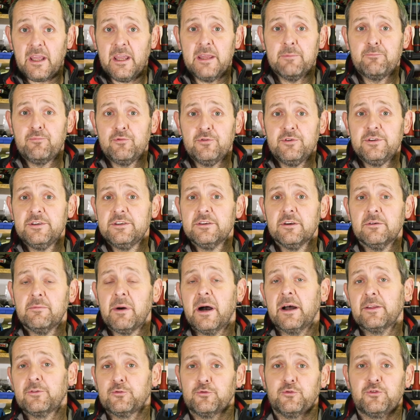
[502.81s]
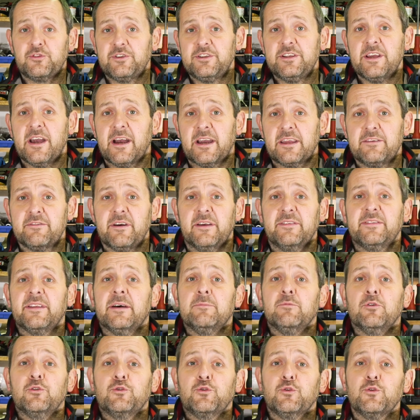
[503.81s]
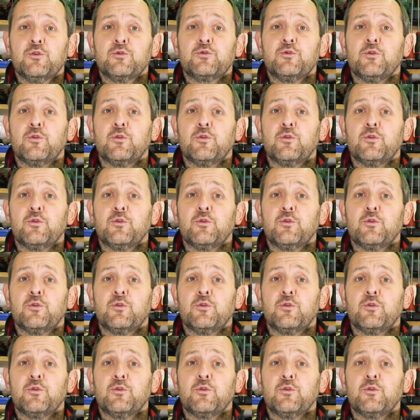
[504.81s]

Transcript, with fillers: Et puis ben, tout ce qui arrive à sa moto.